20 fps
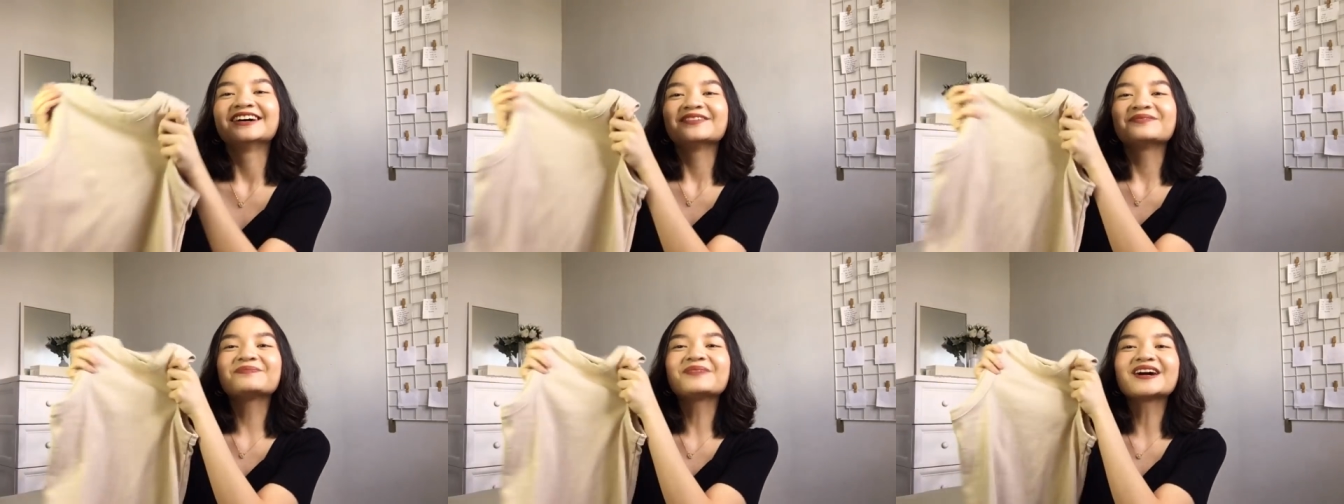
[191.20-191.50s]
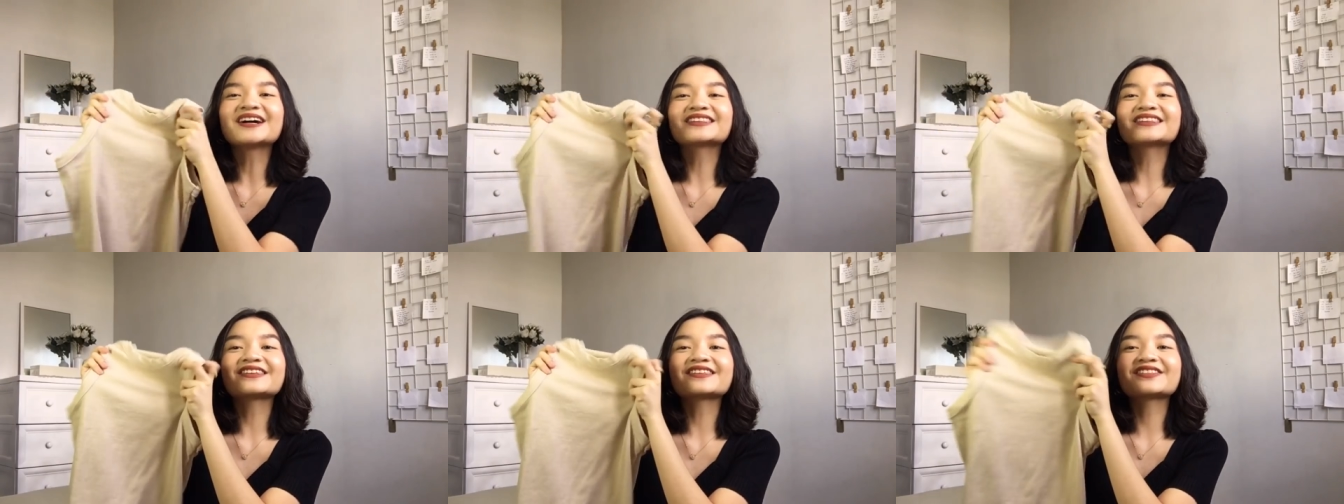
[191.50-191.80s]

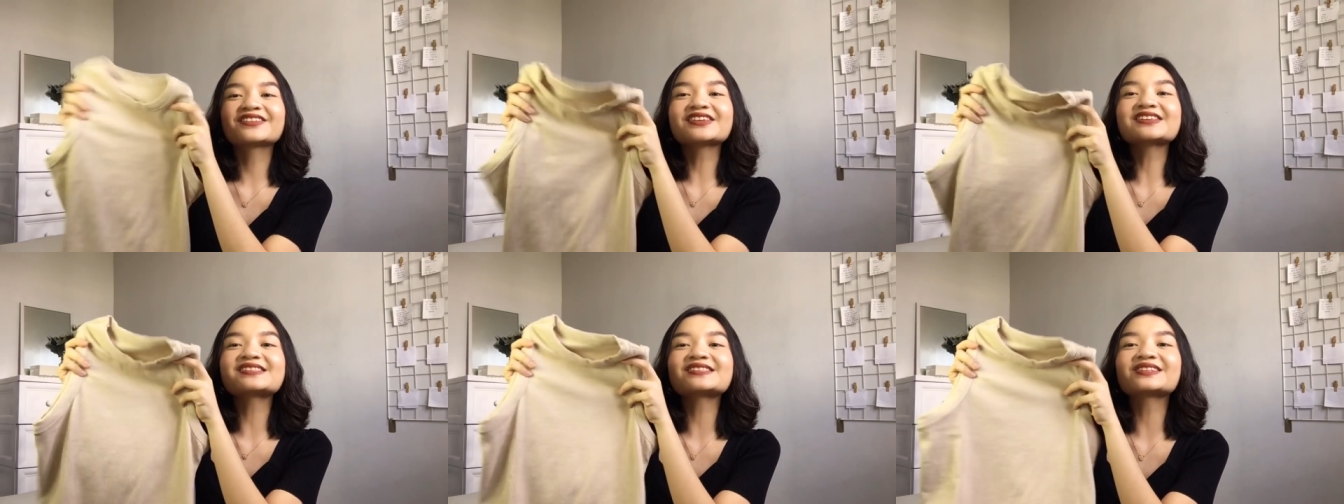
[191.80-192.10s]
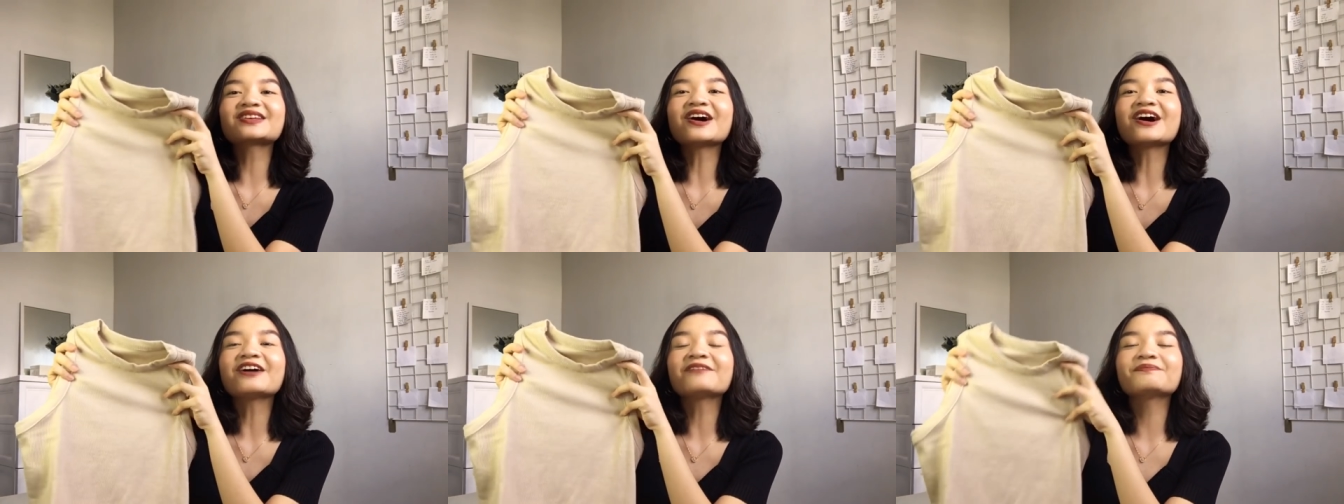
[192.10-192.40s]
But this
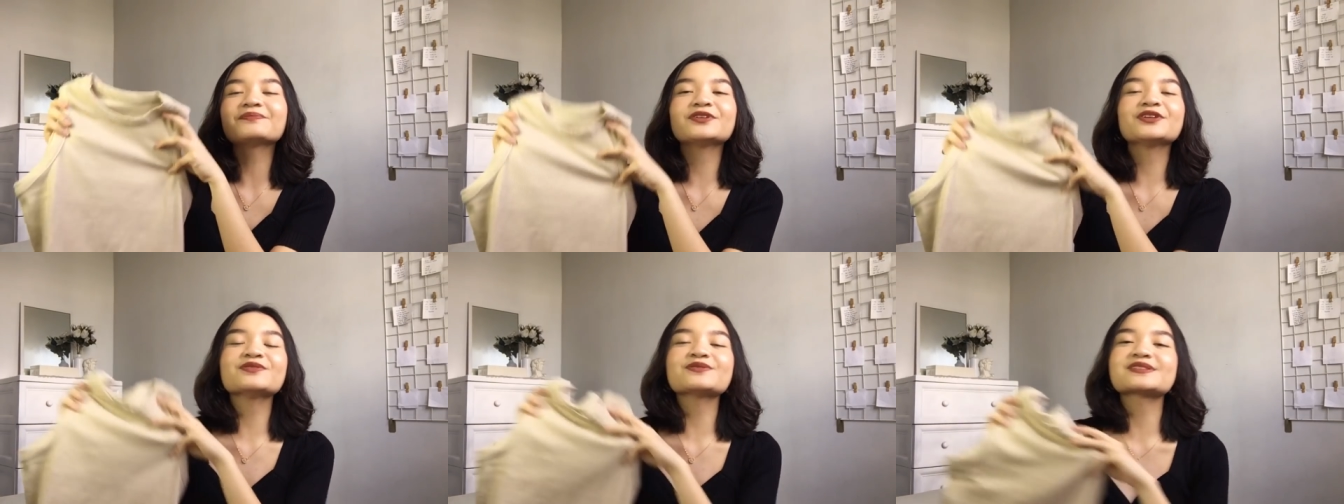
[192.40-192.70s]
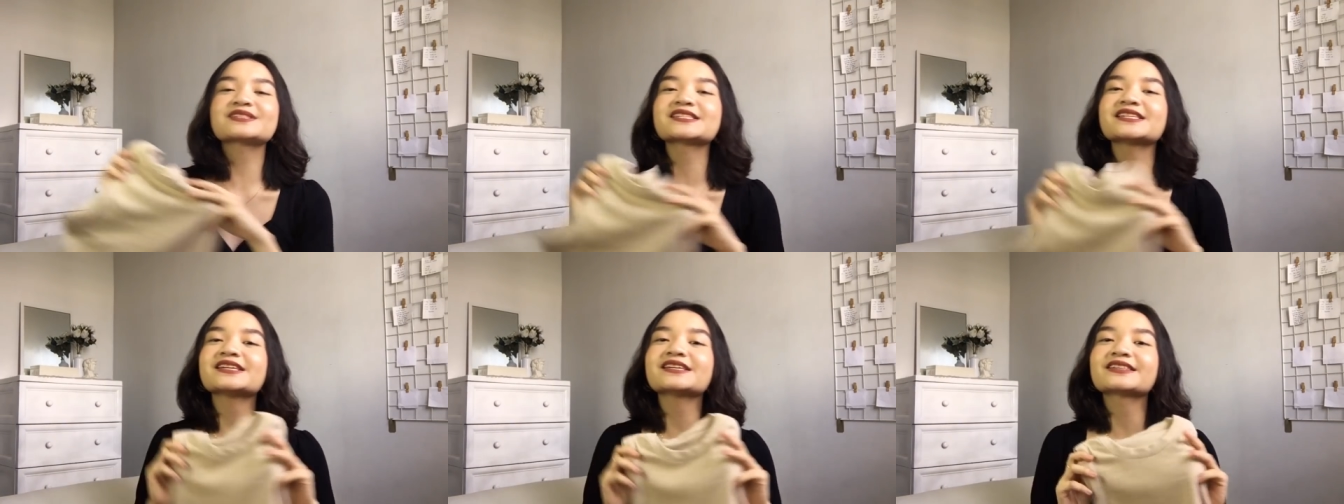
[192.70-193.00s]
top, you
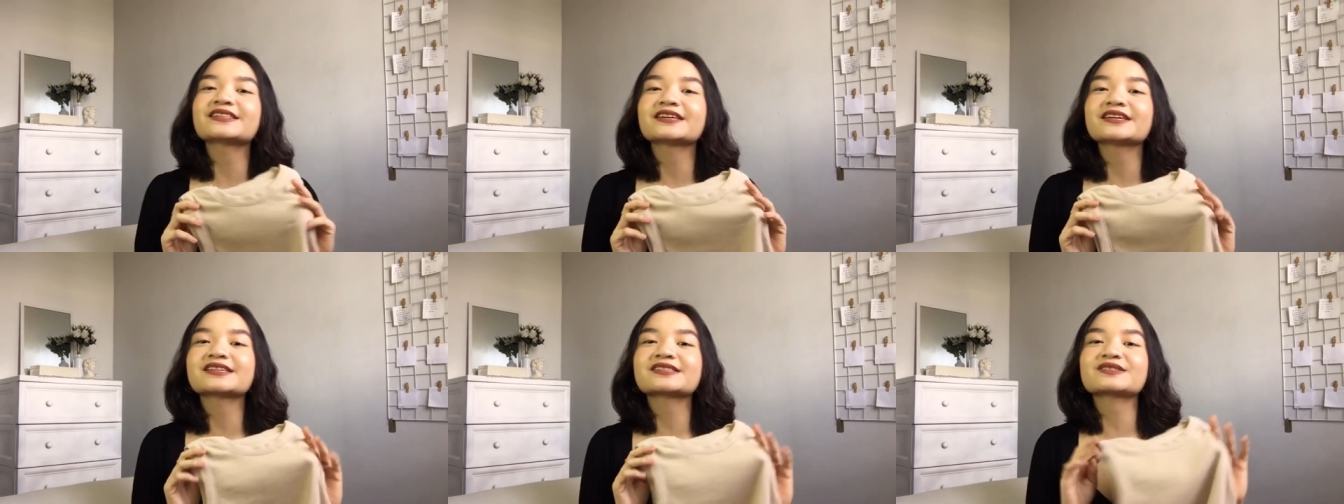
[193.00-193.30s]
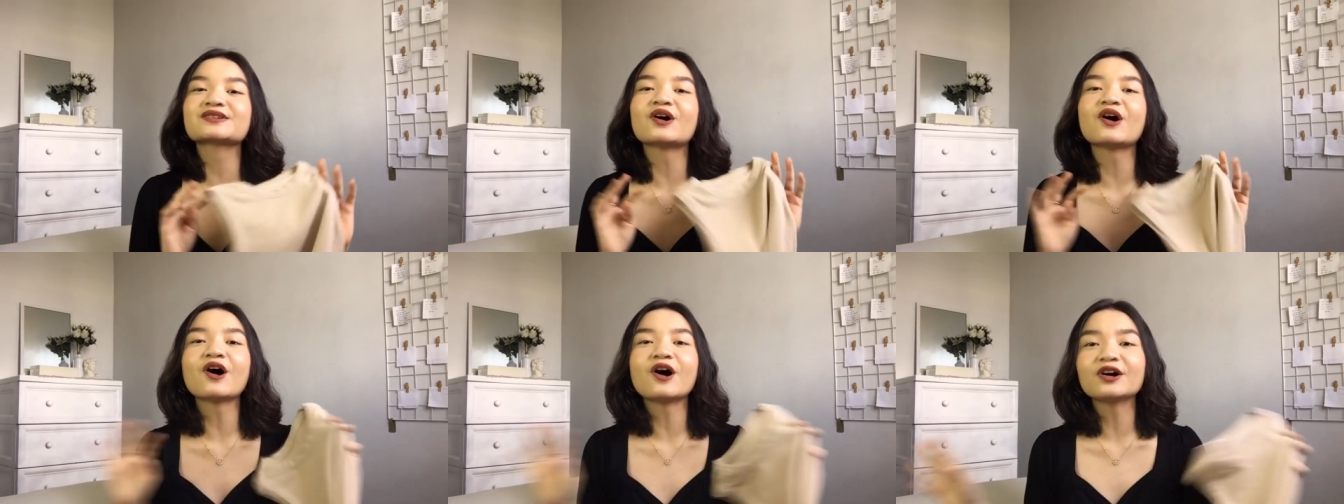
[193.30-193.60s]
see this
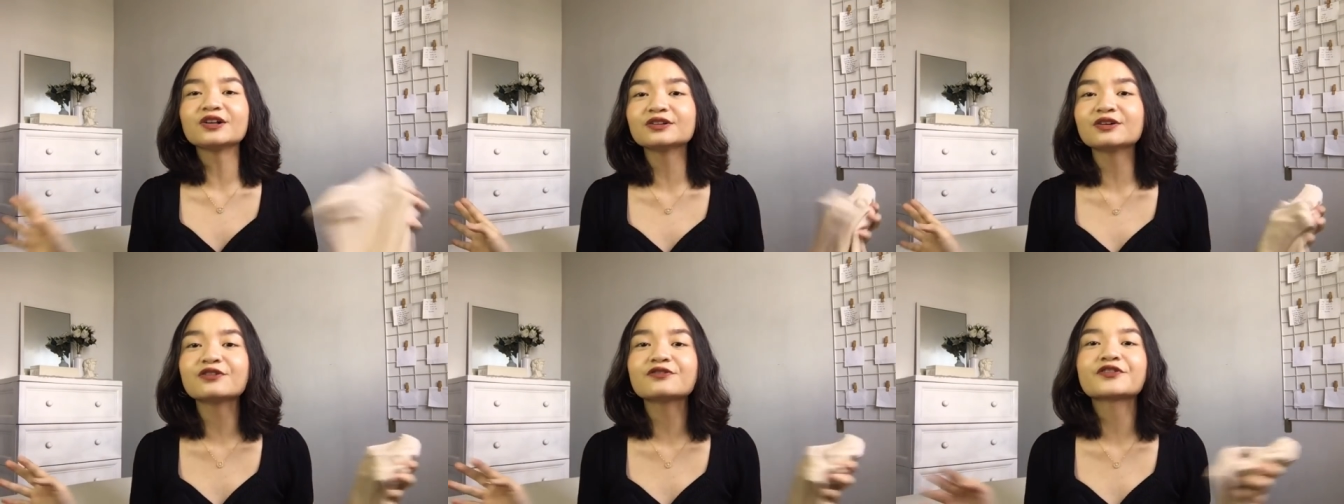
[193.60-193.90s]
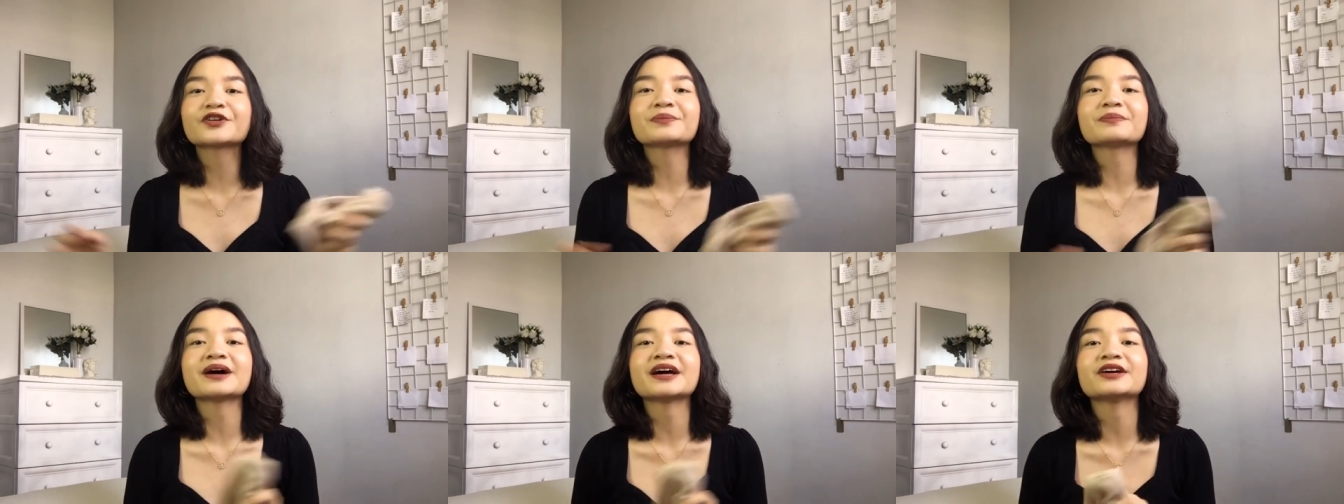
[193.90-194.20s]
all
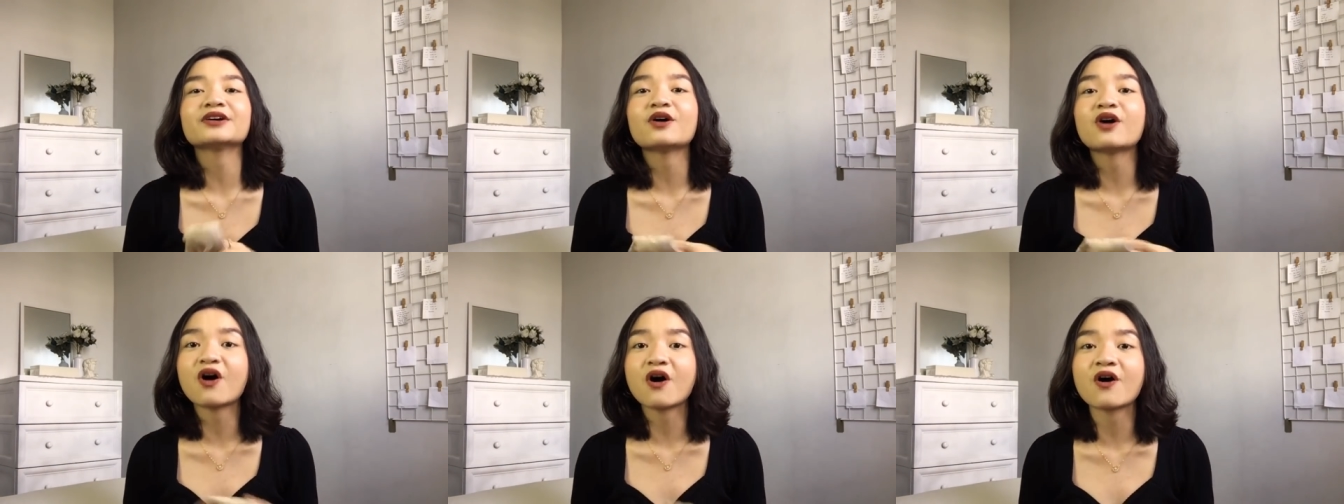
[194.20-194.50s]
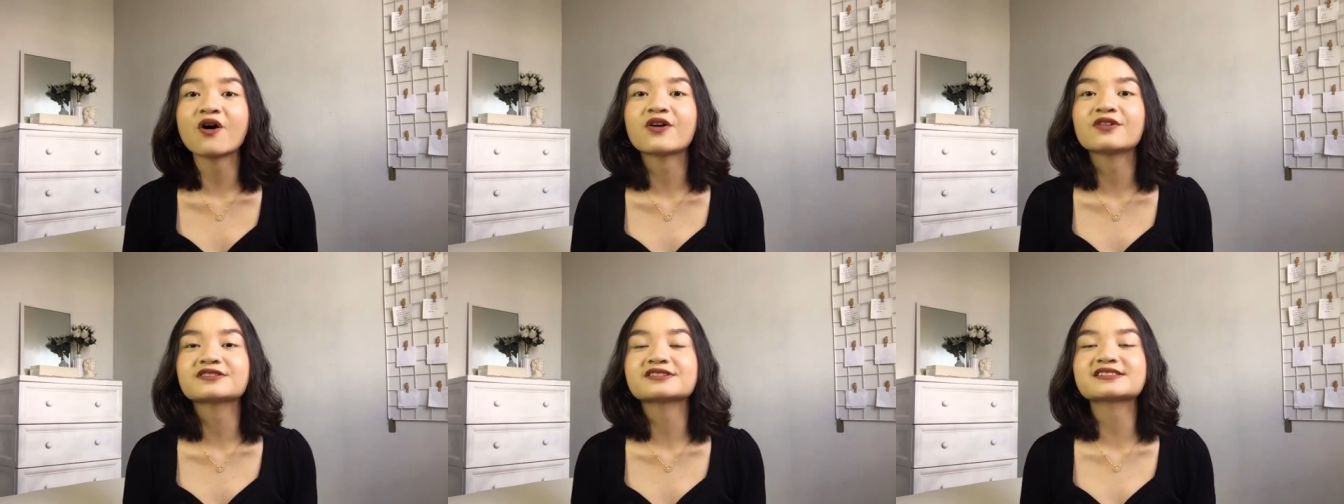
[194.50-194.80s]
over my
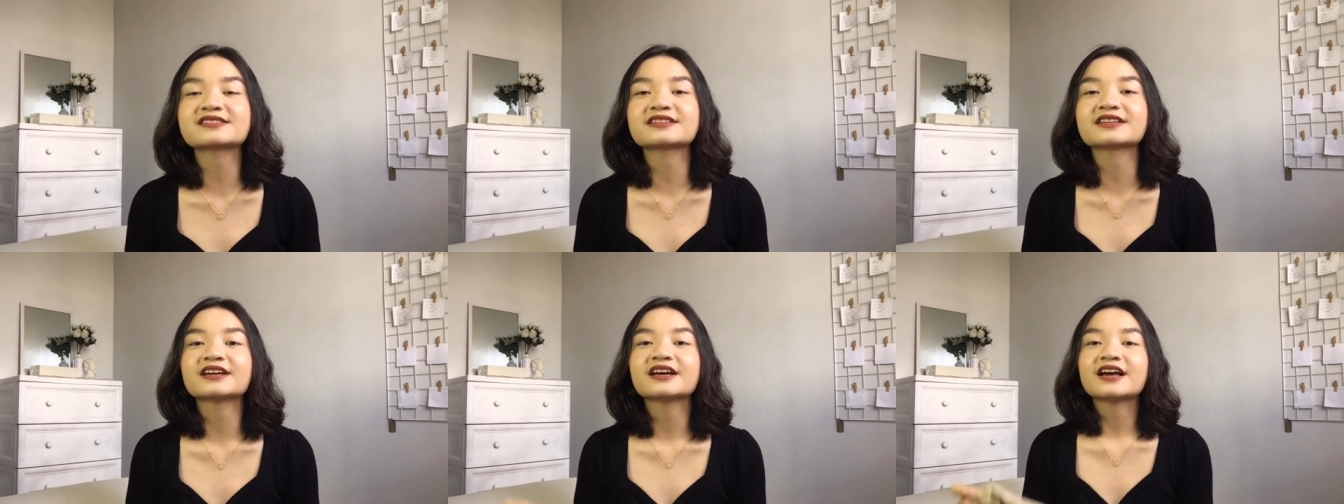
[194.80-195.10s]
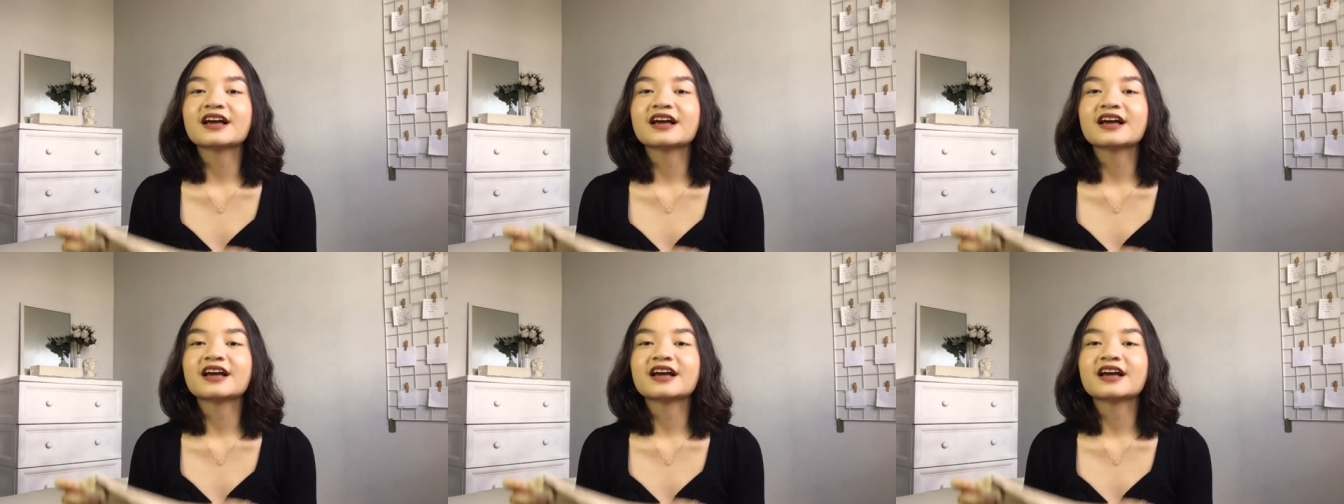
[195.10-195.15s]
hauls.